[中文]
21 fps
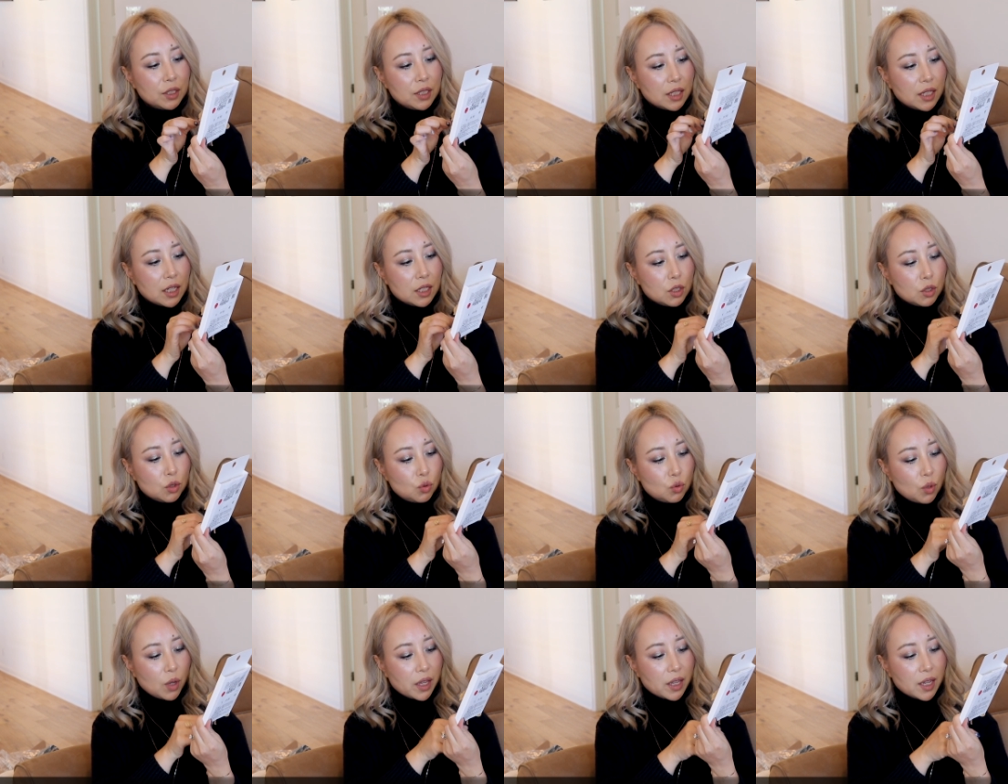而且它这个
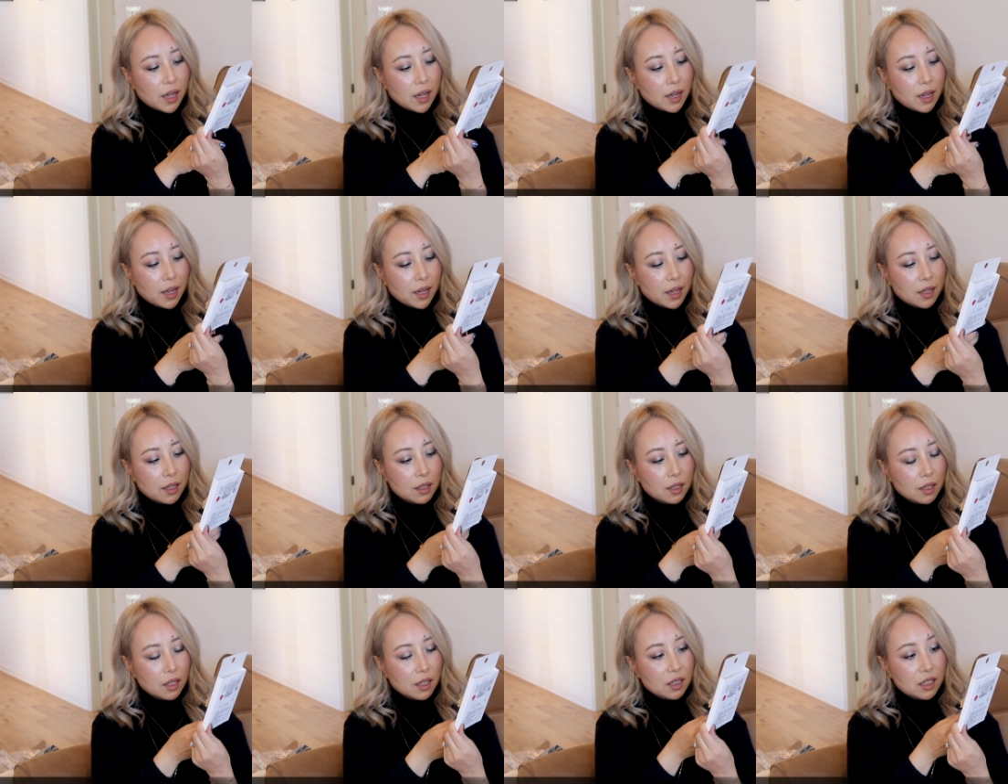钻呀还
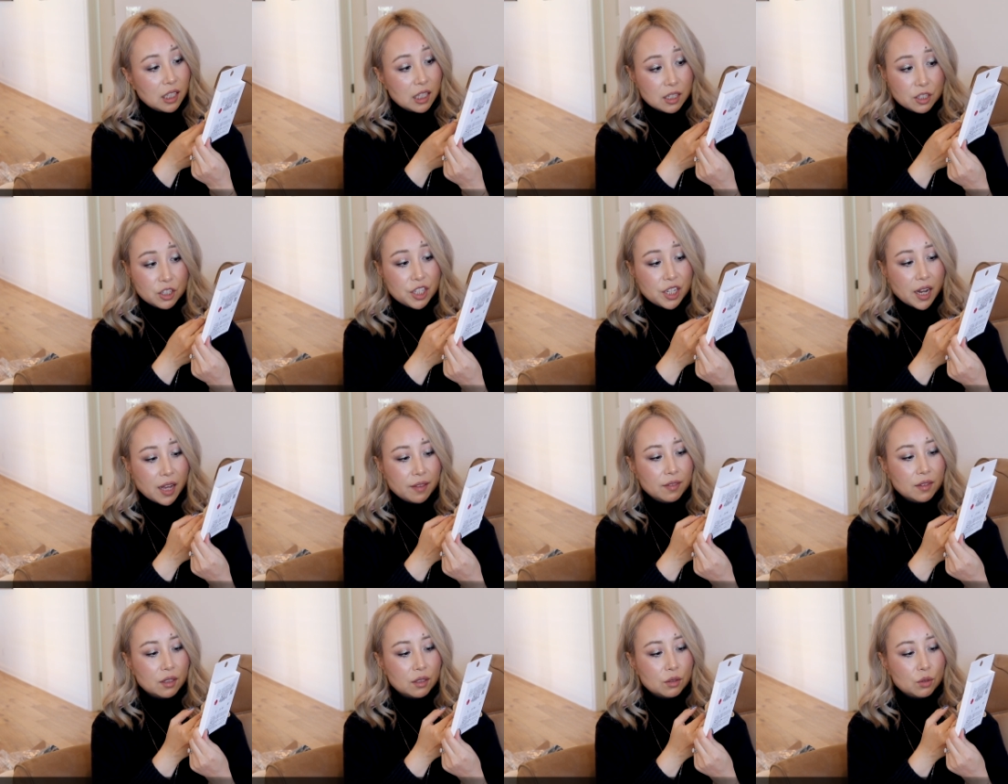挺闪
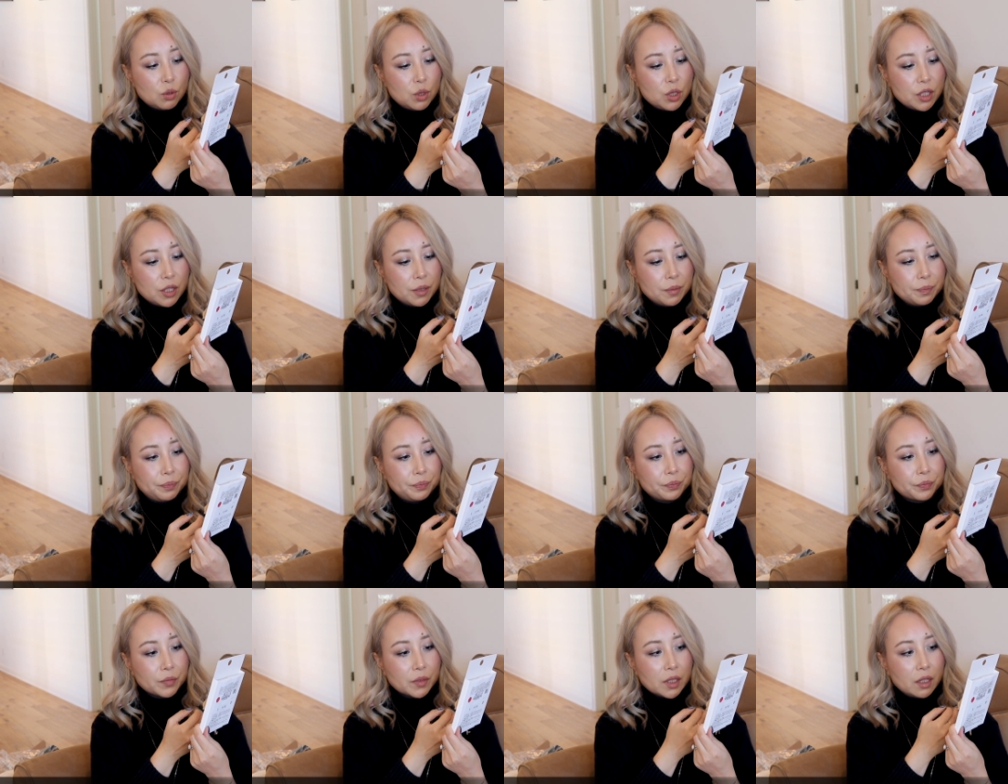的，就是。
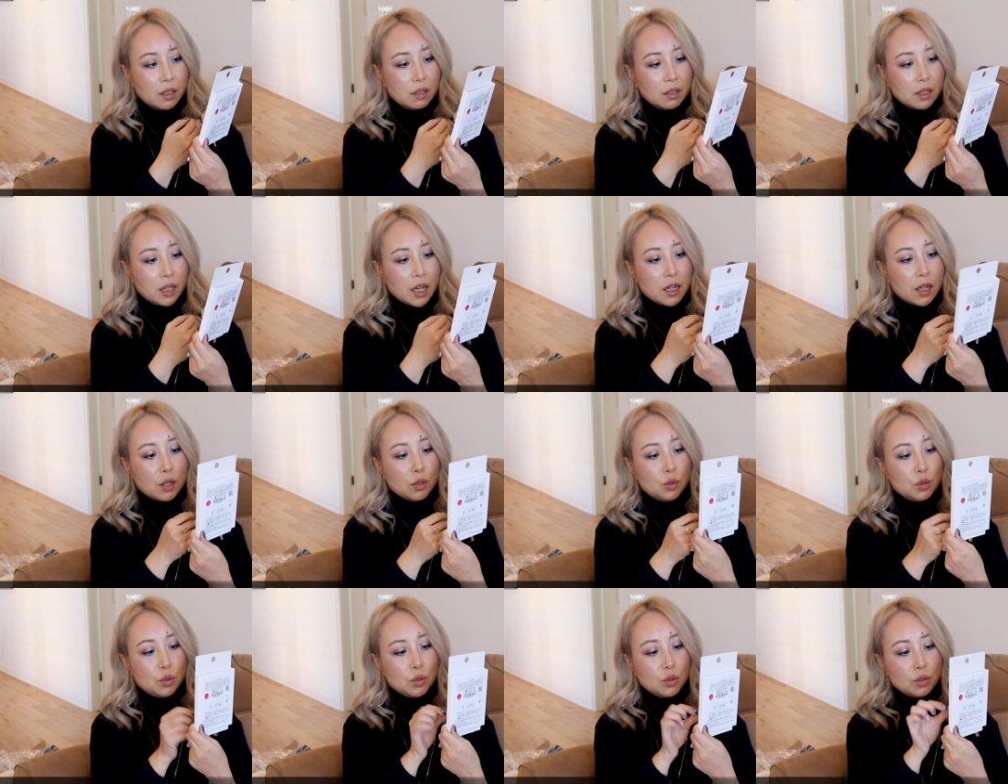看
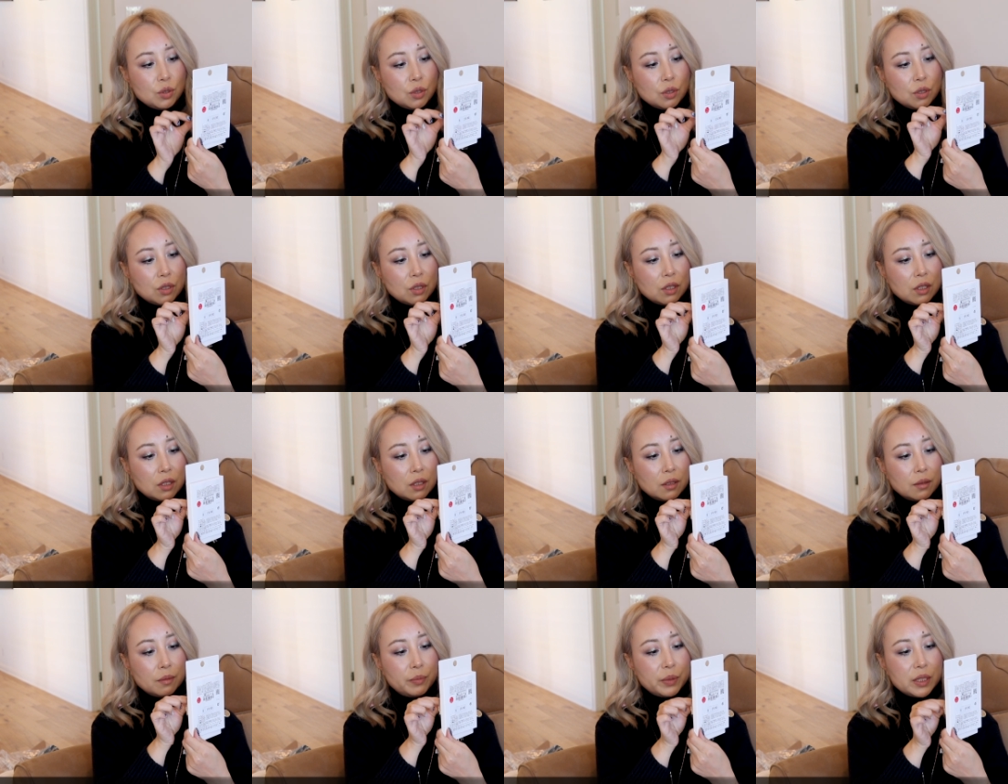上
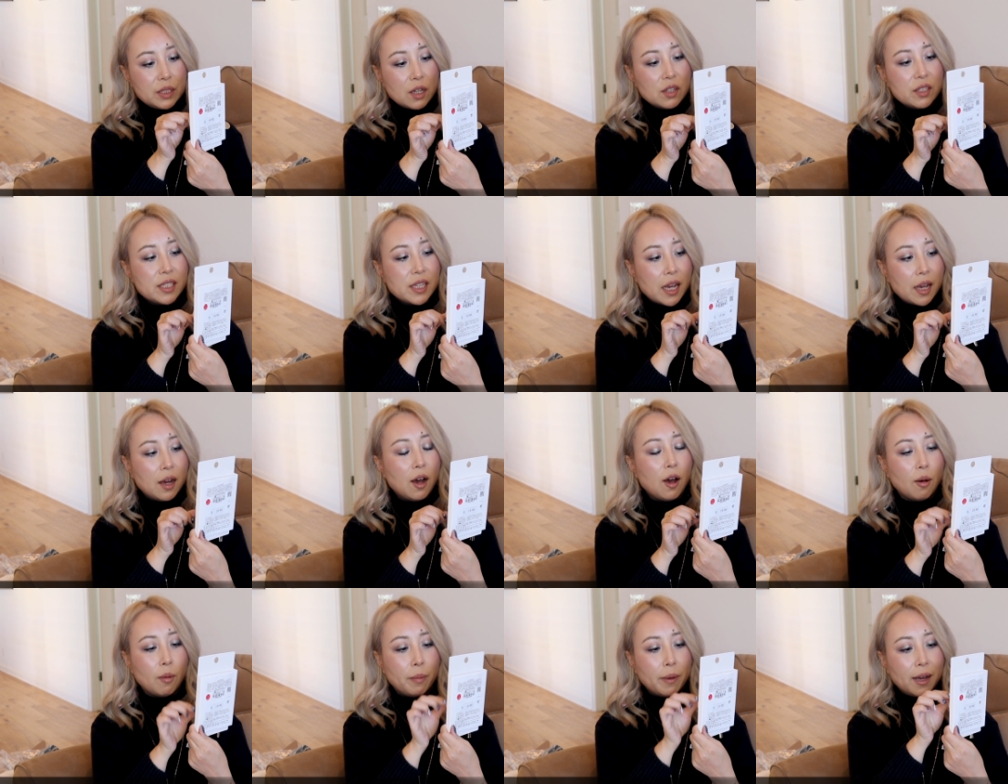去比较显
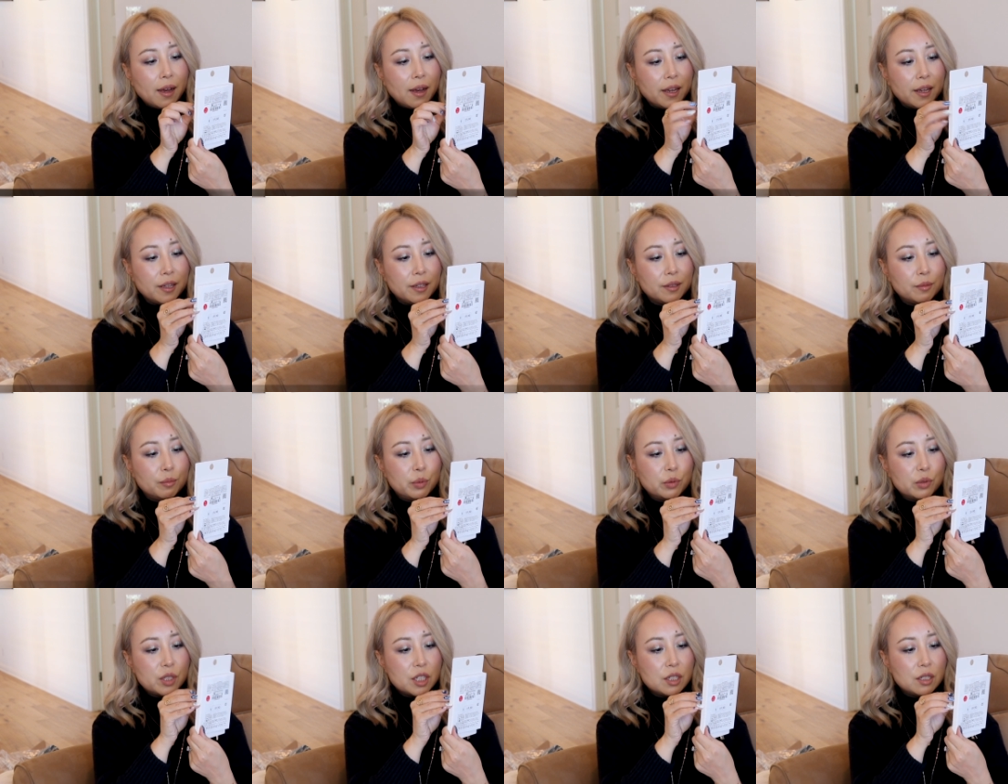好吧，还
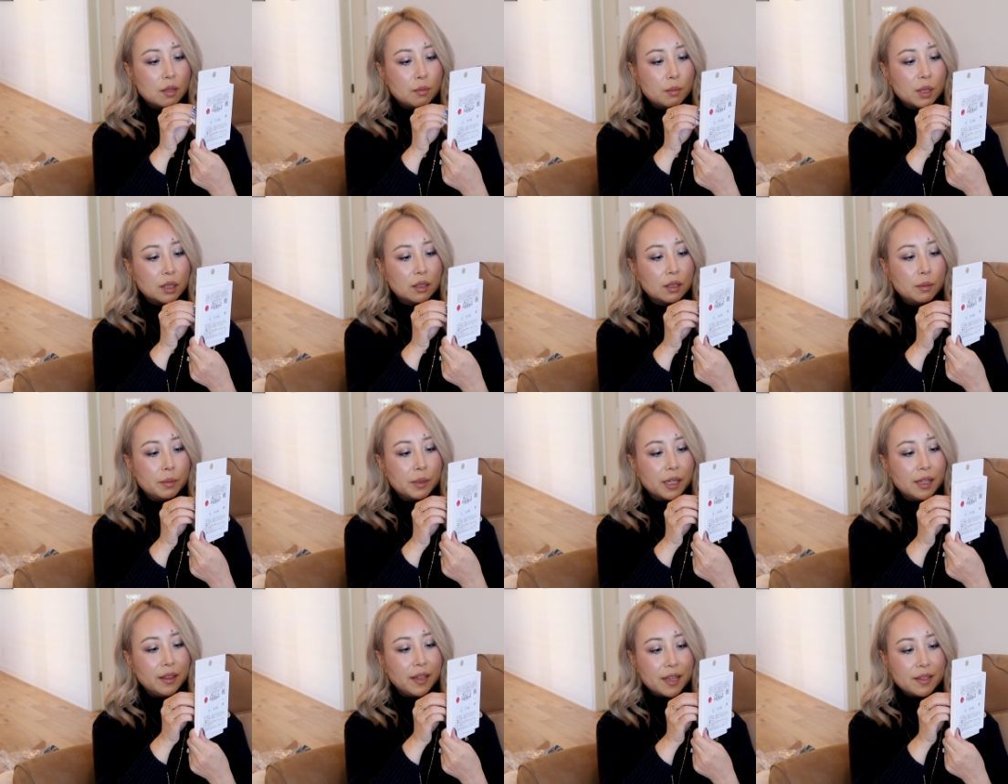不是那么特
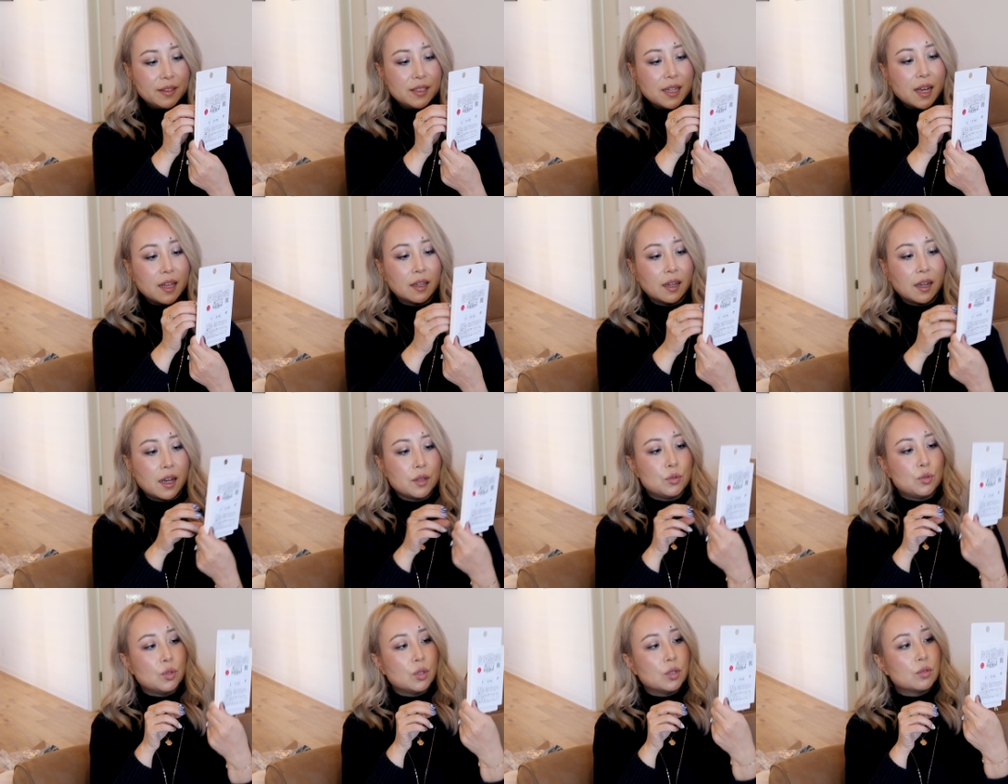别廉价的
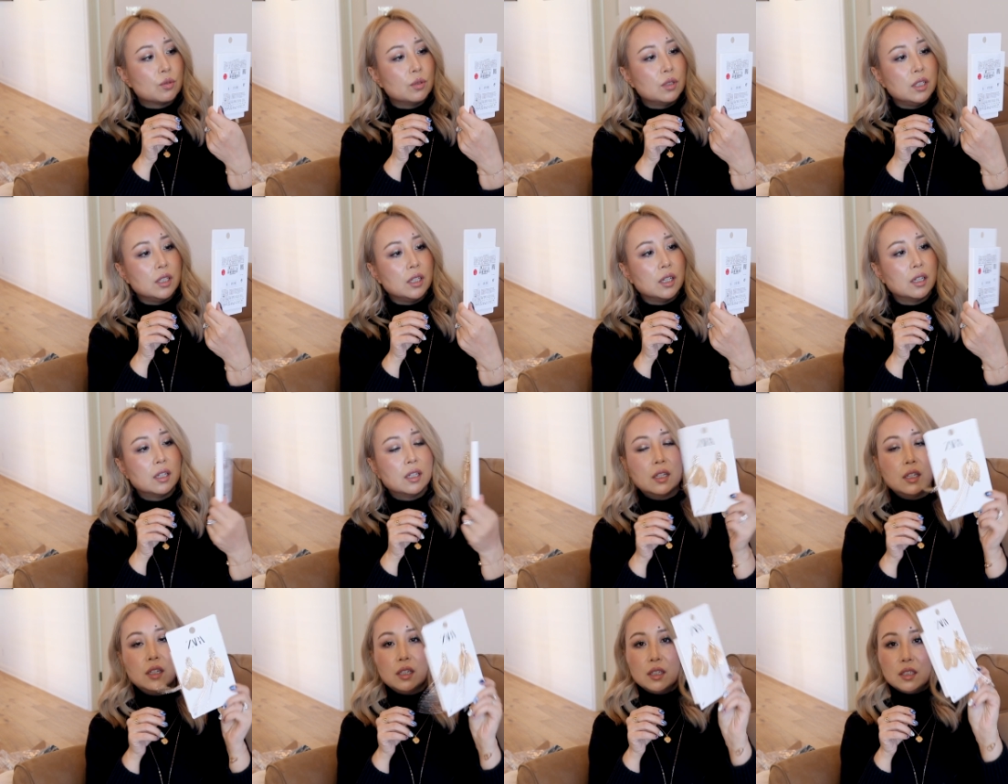感觉，所以
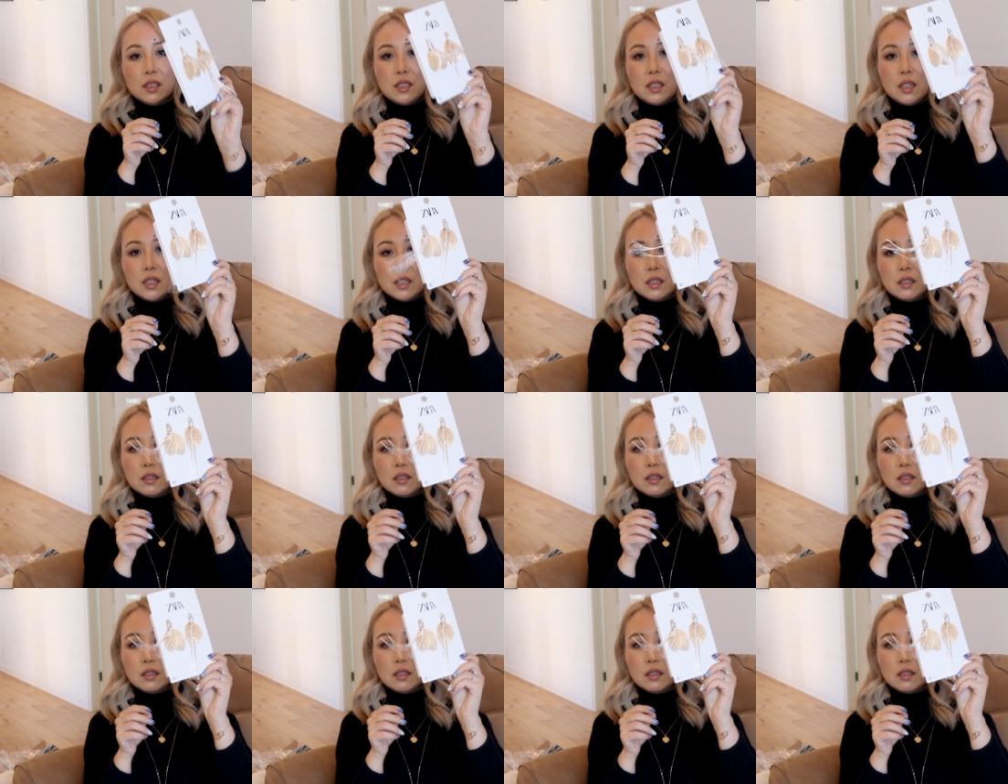这